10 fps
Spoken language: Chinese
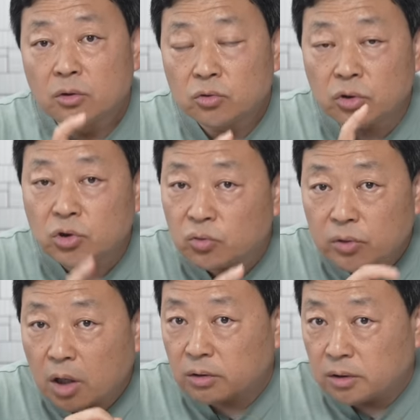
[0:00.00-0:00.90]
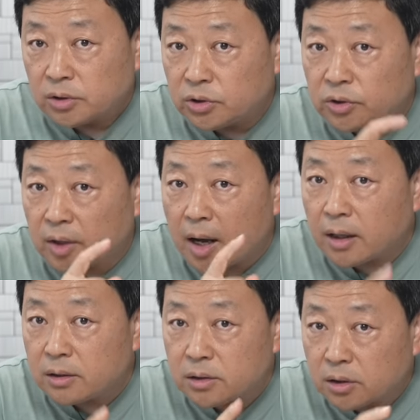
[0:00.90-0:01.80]
最重要的是，他
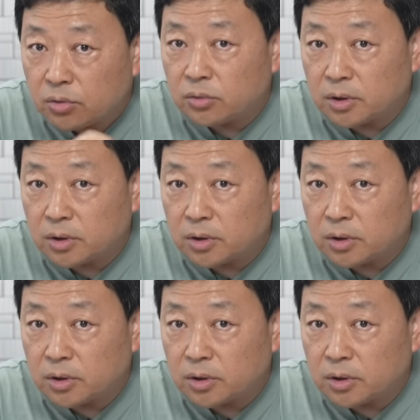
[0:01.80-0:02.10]
跟这个女